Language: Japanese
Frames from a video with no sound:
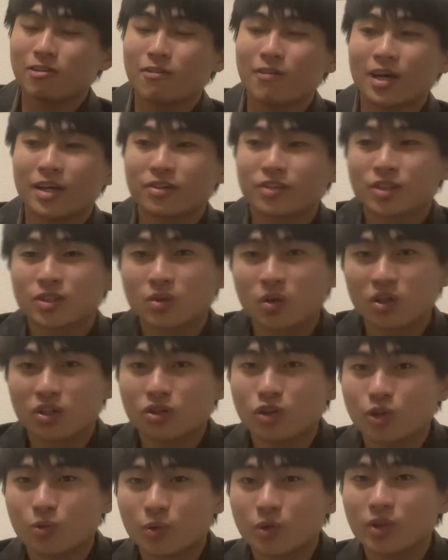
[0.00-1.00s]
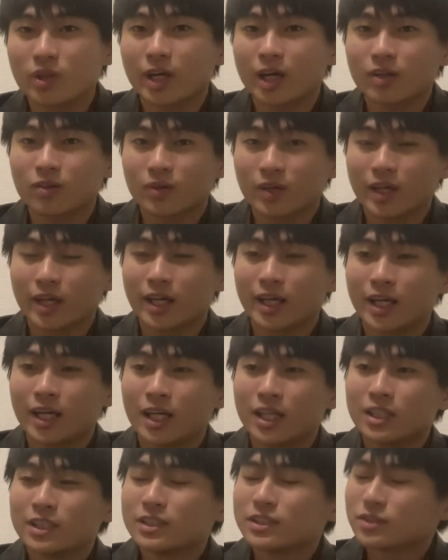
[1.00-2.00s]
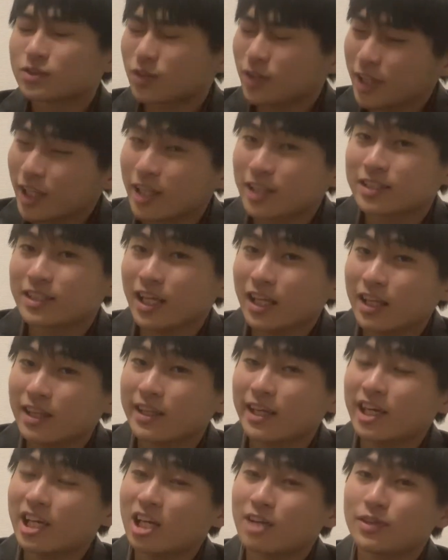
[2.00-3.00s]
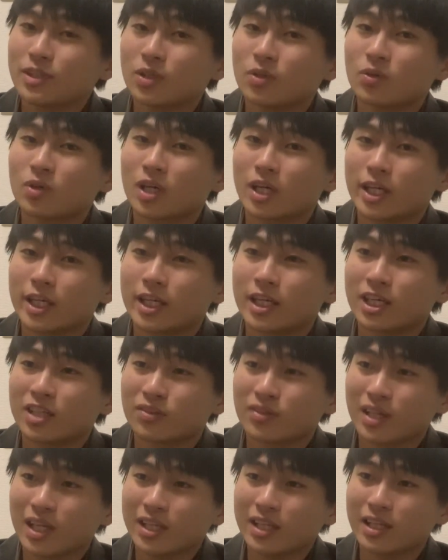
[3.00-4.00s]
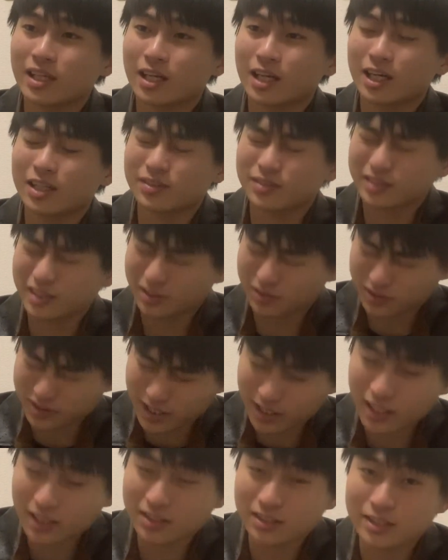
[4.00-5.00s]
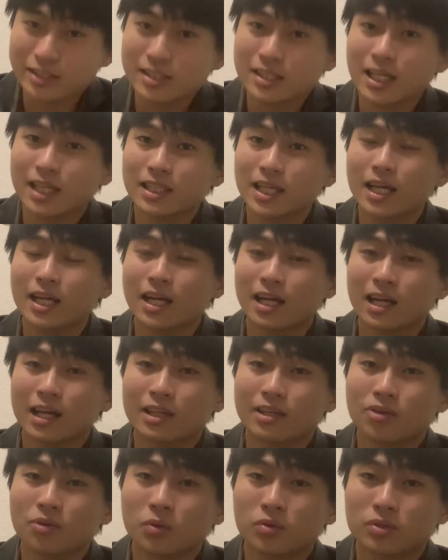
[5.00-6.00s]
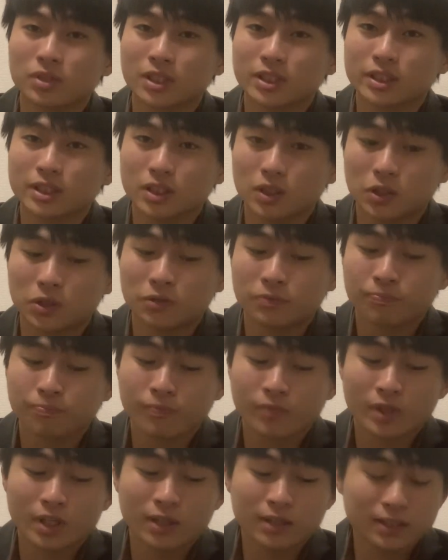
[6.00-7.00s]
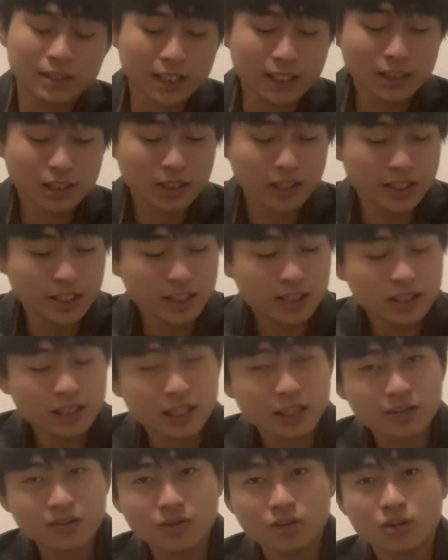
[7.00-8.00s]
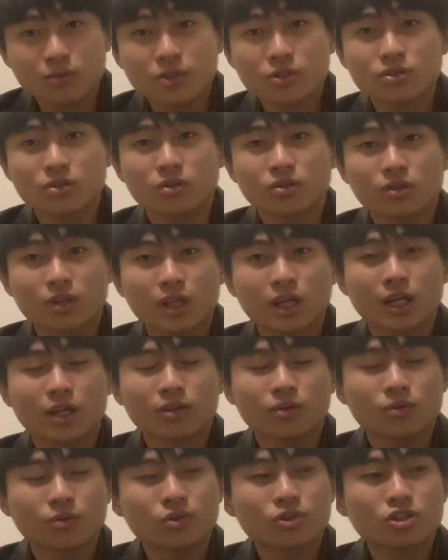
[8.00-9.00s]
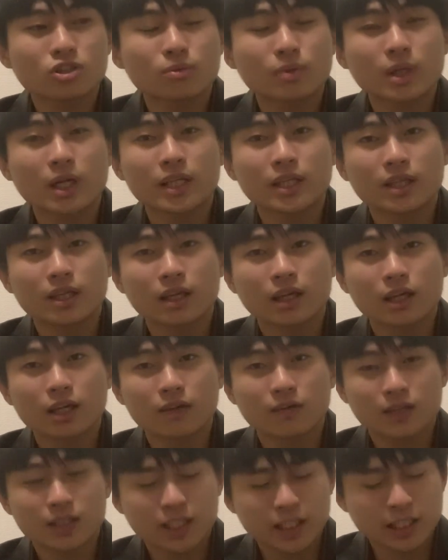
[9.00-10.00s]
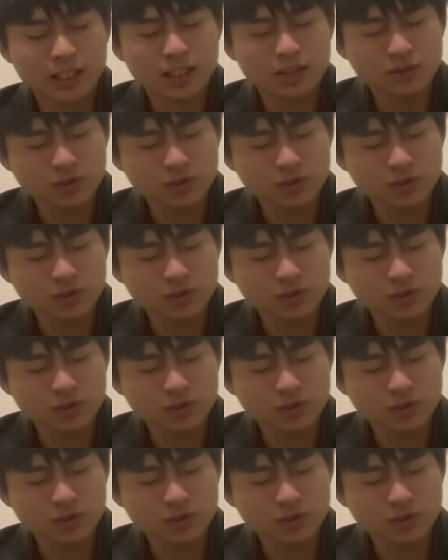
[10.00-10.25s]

わわ行く人いると思うんだけどね、それね、絶対やめた方がいい。あの、なんでか、あの、絶対続かないからってことなんですよ。大体ね、陰キャラのコミュ障のね、あの、どうしようもない人間はね、あ